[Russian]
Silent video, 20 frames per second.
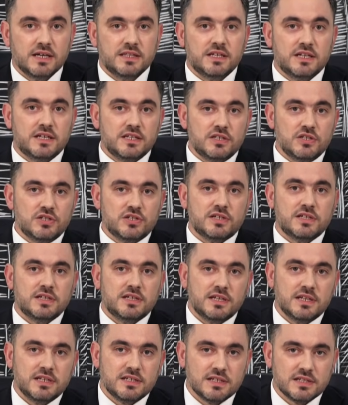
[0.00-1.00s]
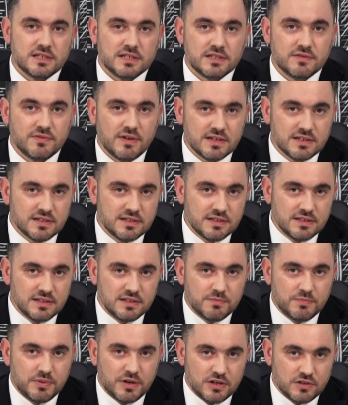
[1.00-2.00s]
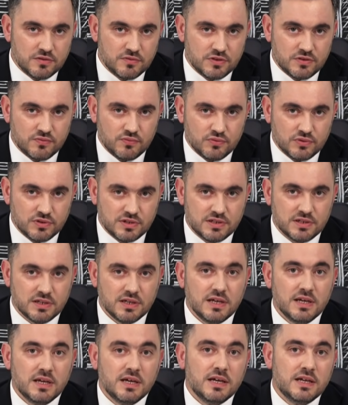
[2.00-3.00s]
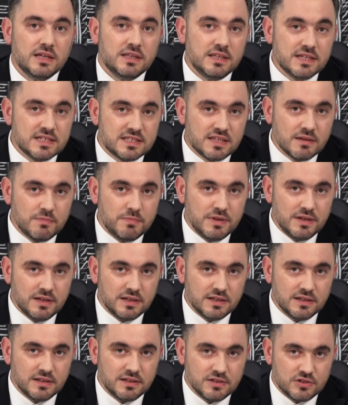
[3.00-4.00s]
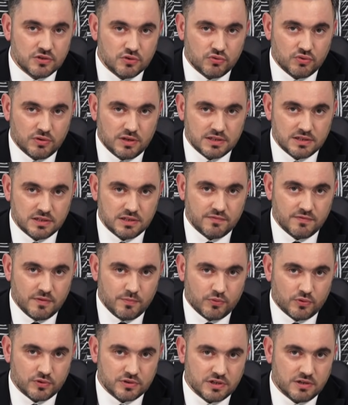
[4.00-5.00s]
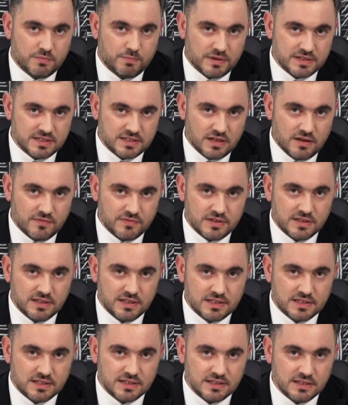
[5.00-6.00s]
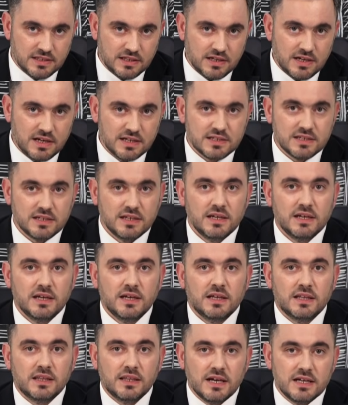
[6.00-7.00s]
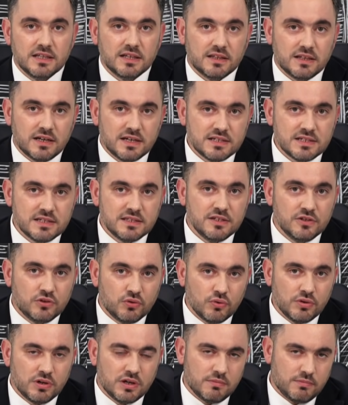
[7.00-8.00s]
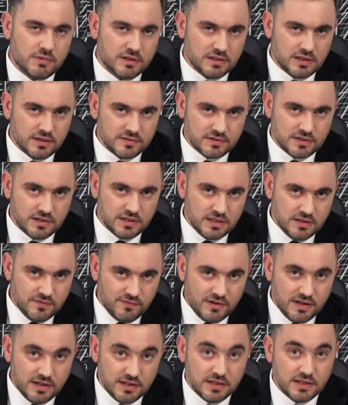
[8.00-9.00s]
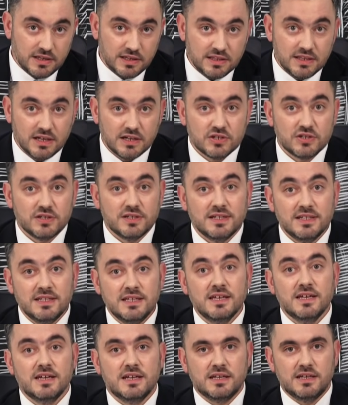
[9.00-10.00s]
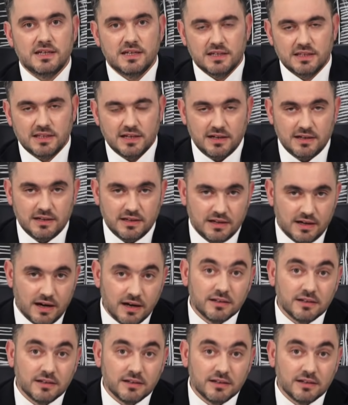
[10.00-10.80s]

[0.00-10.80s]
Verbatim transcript: Энергетический кризис, связанный прежде всего с нестабильной ситуацией в вопросах поставки и цены на газ, на этот раз не только молдавское явление, и даже не региональное,